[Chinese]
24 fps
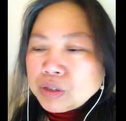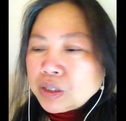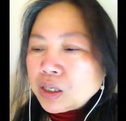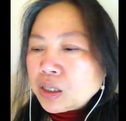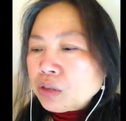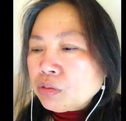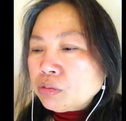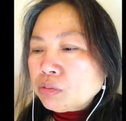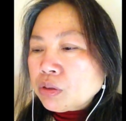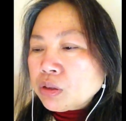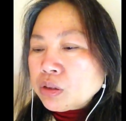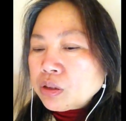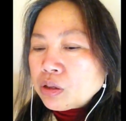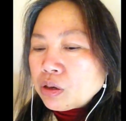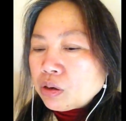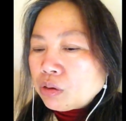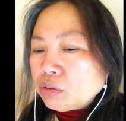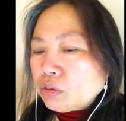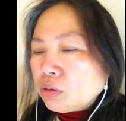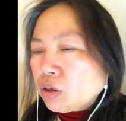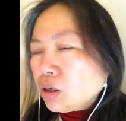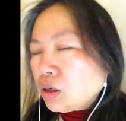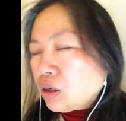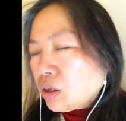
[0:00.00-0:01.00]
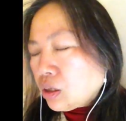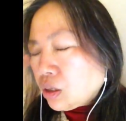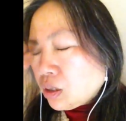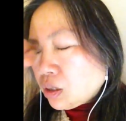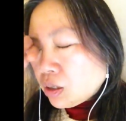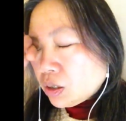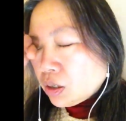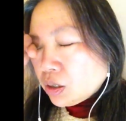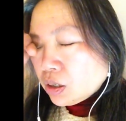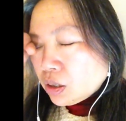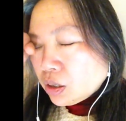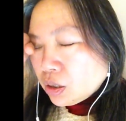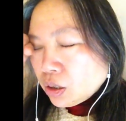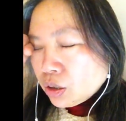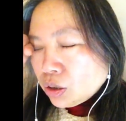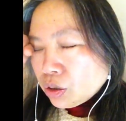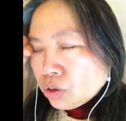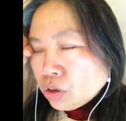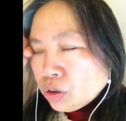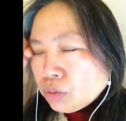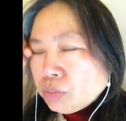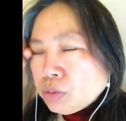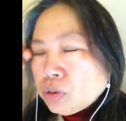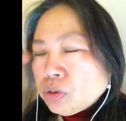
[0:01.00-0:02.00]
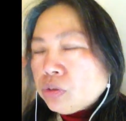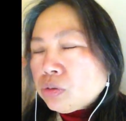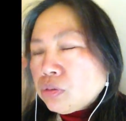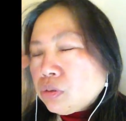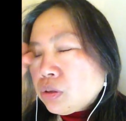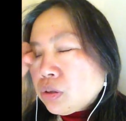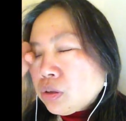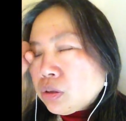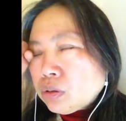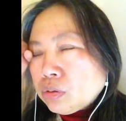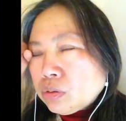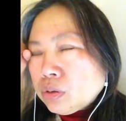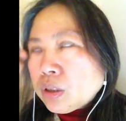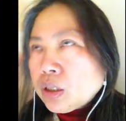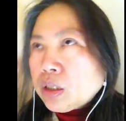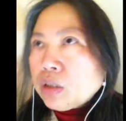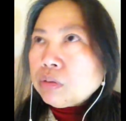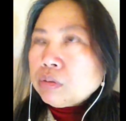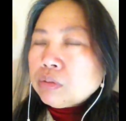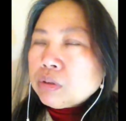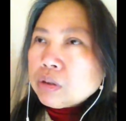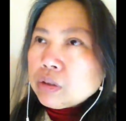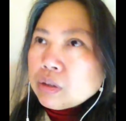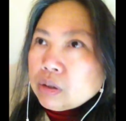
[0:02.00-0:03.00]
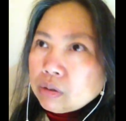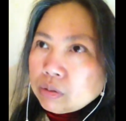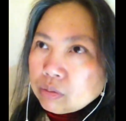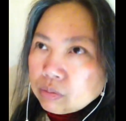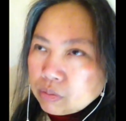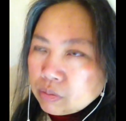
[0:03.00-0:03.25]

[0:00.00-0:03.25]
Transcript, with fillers: 相同的道路，全部都是走相同的道。